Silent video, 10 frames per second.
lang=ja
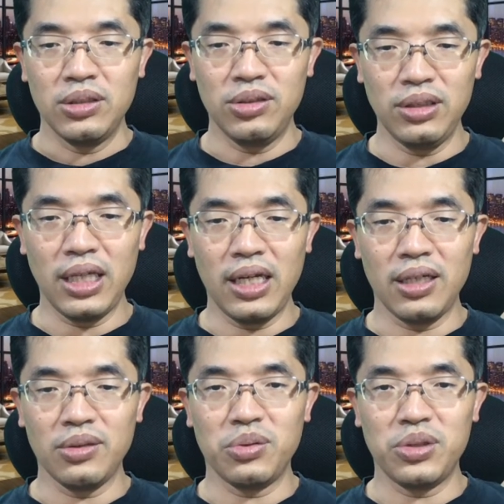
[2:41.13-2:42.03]
続いて、
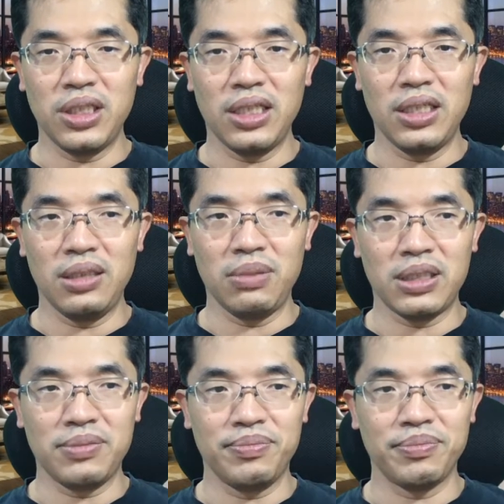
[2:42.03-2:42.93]
こちらになりま
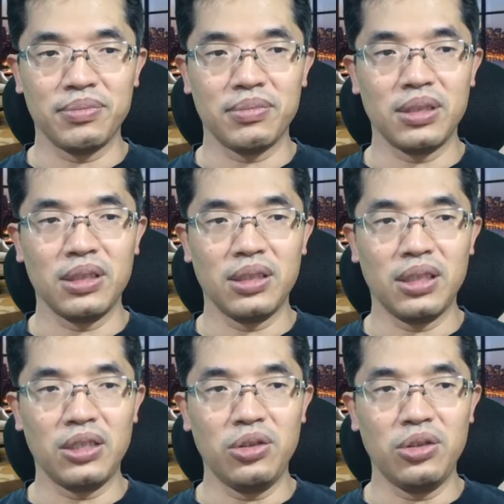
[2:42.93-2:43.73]
す。はい、